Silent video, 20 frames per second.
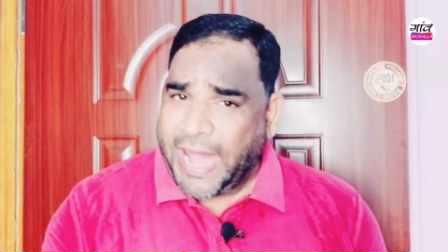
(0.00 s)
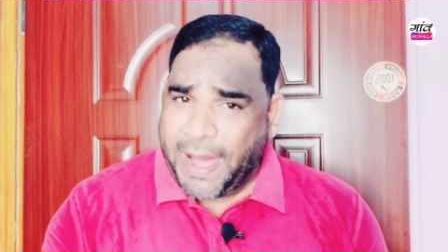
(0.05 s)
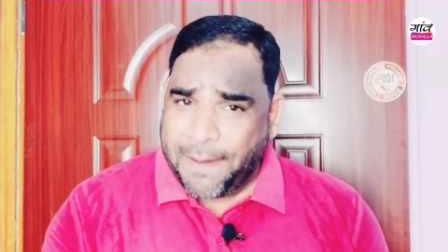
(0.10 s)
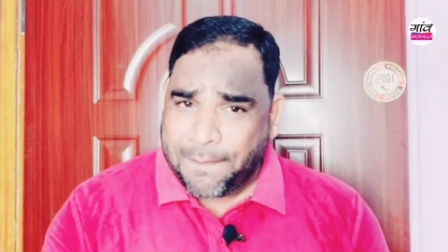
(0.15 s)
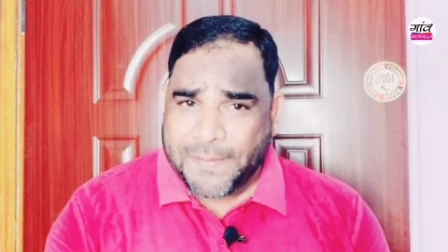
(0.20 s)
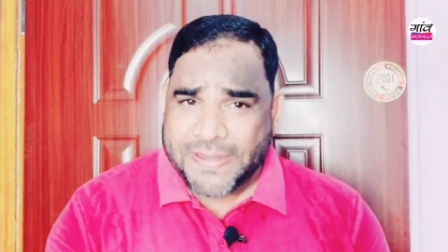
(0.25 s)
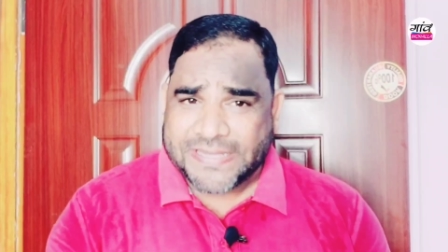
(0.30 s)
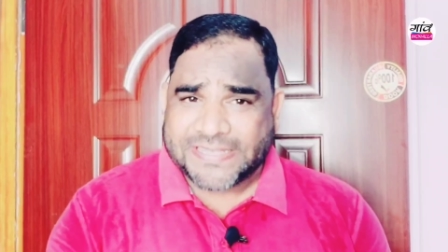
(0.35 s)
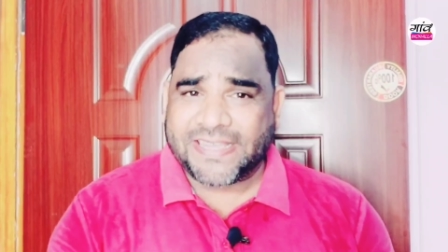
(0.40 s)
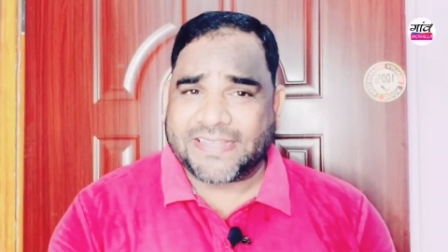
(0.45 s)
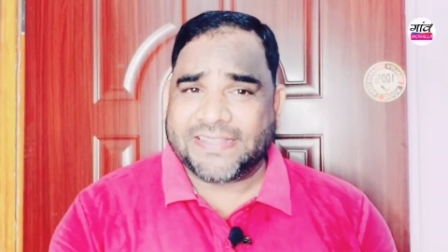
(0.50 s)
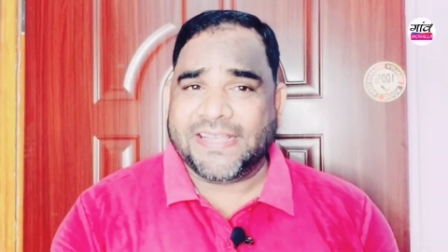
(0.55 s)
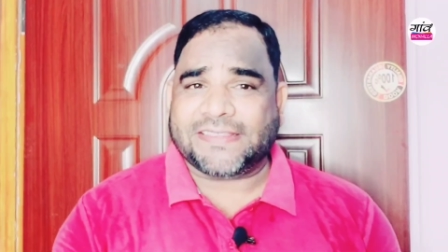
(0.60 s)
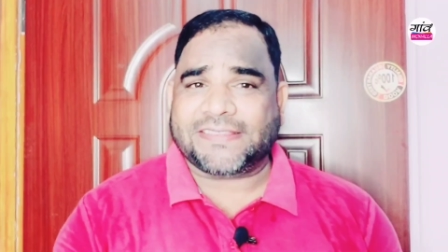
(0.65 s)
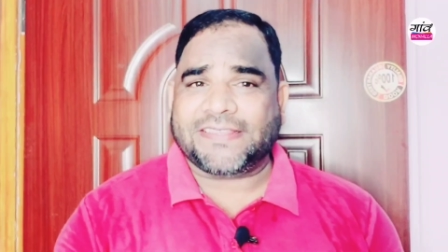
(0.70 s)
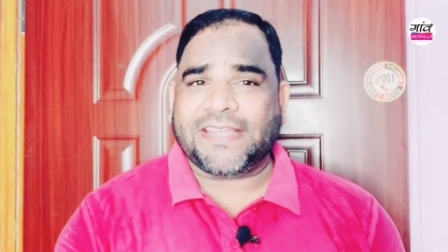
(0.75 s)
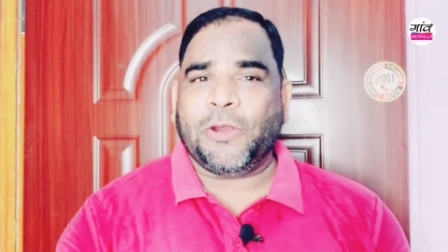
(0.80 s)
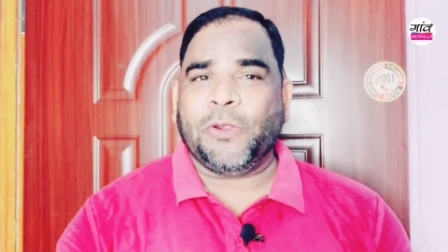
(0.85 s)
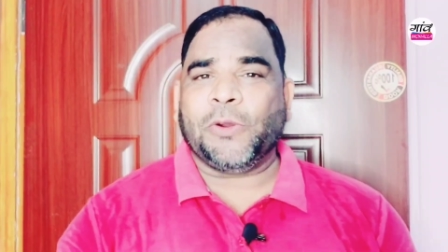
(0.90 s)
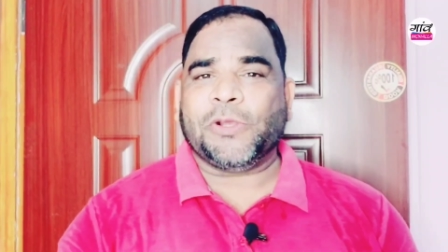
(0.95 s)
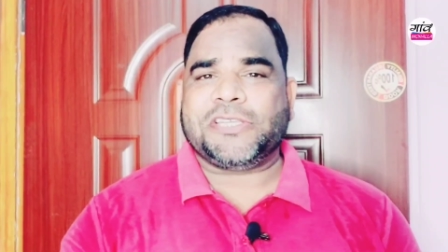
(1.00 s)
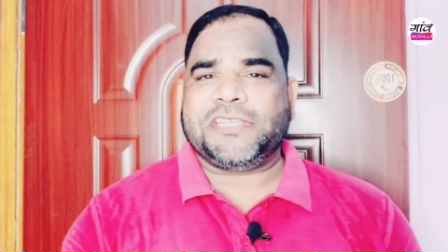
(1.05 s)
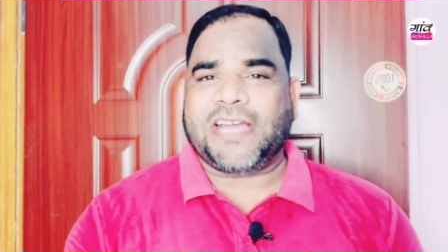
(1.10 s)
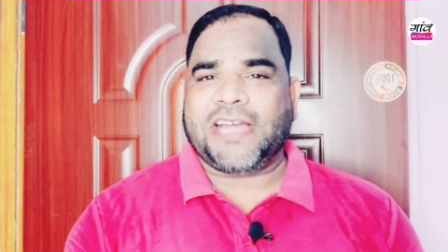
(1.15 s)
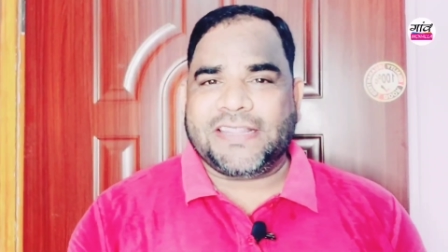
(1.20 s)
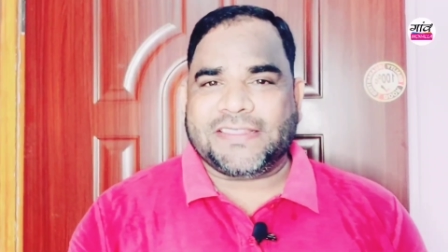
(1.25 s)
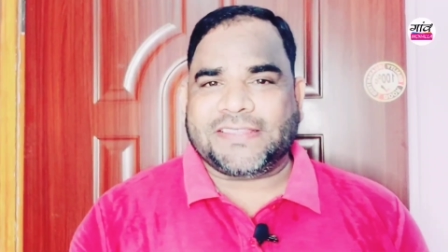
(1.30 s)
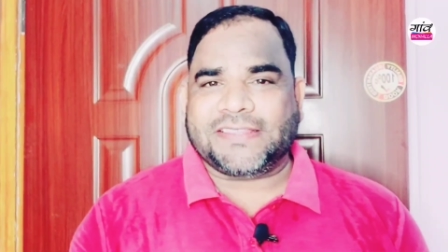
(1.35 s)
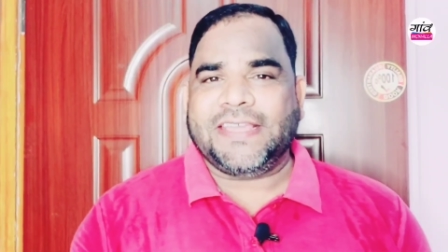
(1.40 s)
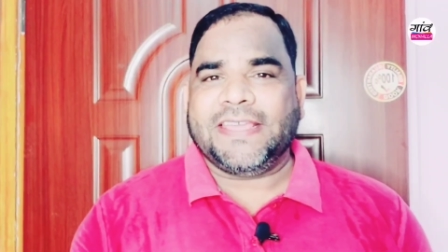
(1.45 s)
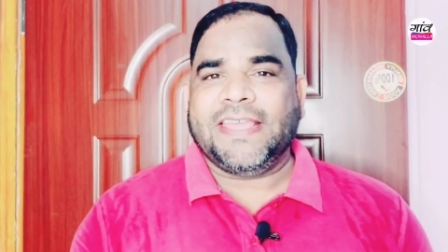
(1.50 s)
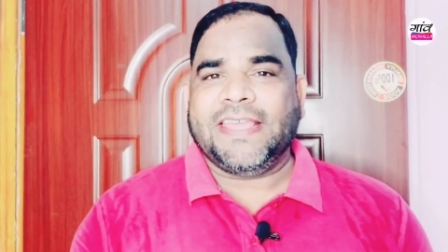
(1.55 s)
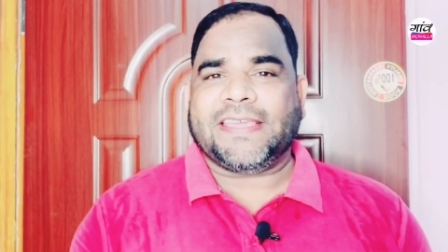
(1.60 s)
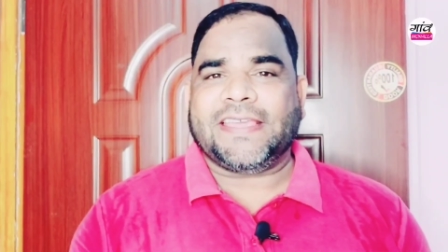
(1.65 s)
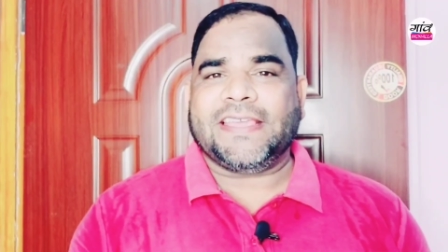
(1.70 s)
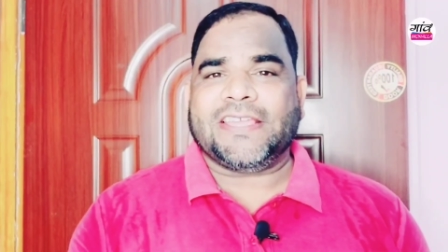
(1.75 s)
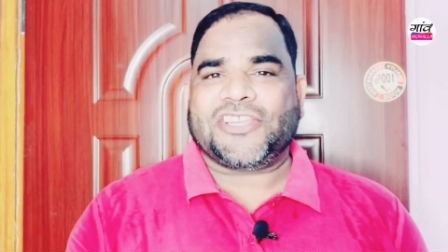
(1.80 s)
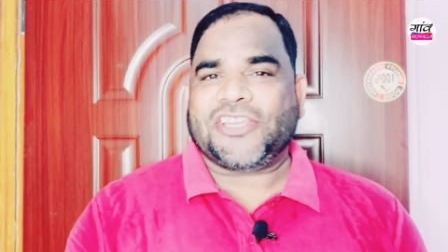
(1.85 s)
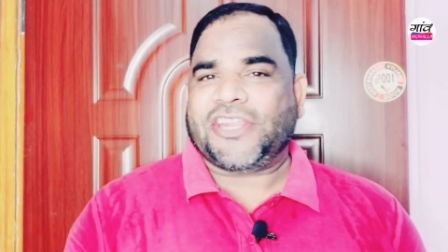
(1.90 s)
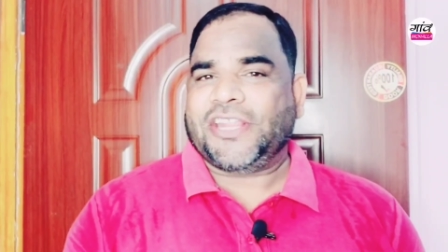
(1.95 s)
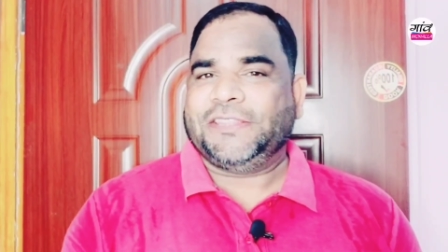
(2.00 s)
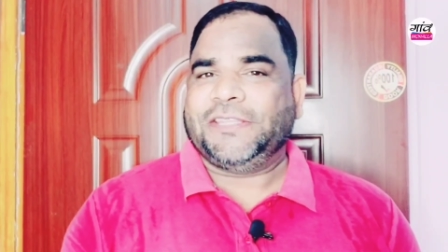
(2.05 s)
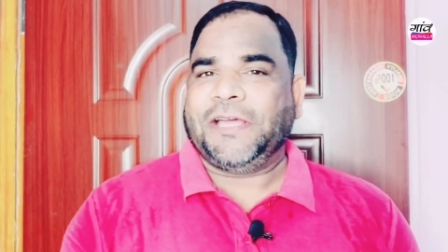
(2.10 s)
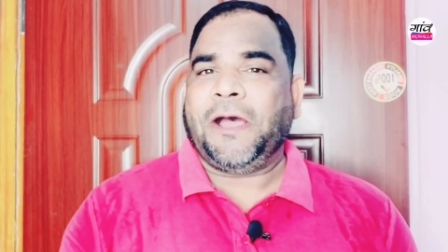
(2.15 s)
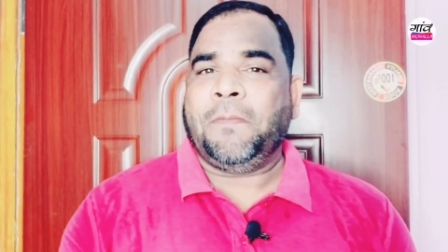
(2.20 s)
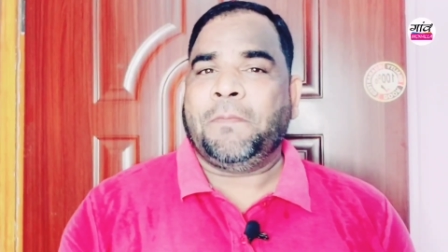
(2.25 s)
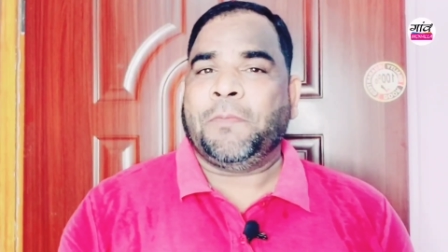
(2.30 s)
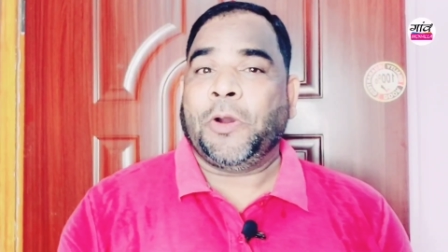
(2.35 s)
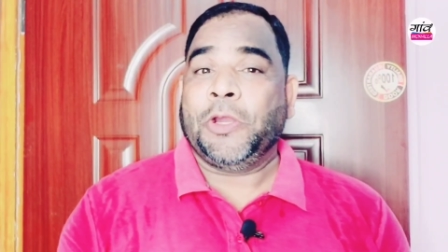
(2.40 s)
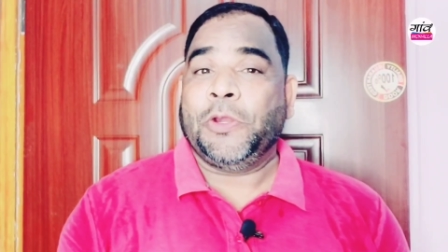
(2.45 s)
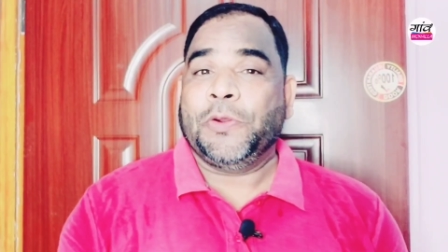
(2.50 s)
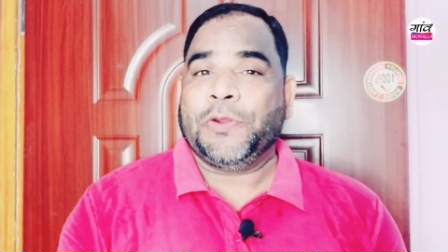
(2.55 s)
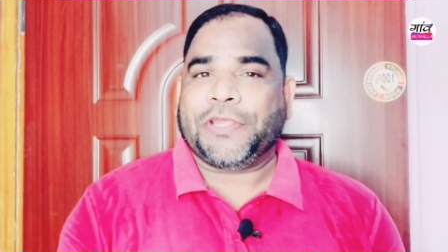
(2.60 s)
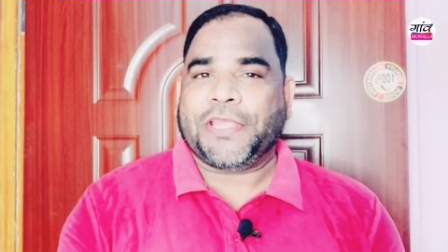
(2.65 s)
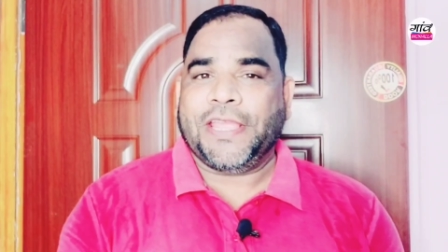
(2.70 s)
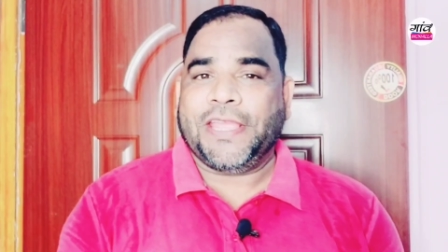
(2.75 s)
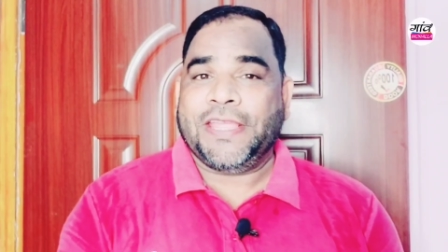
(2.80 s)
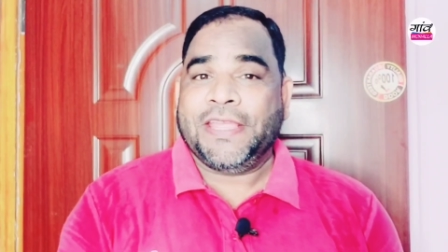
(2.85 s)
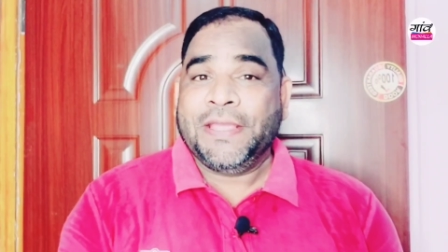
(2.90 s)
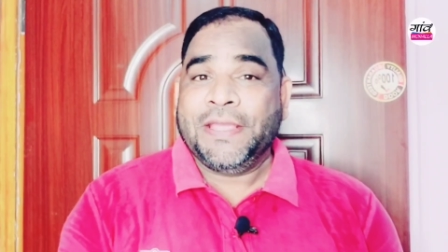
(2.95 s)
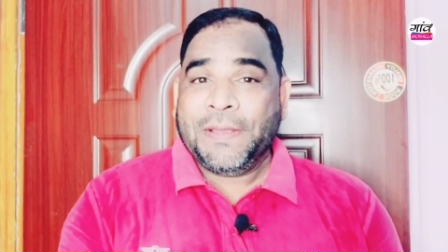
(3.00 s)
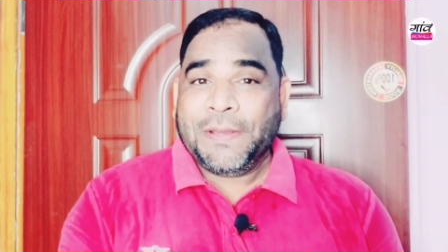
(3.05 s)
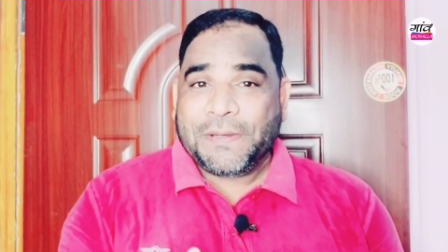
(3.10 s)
आप में से अधिकतर लोग जानते हैं कि श्रद्धा बॉलीवुड के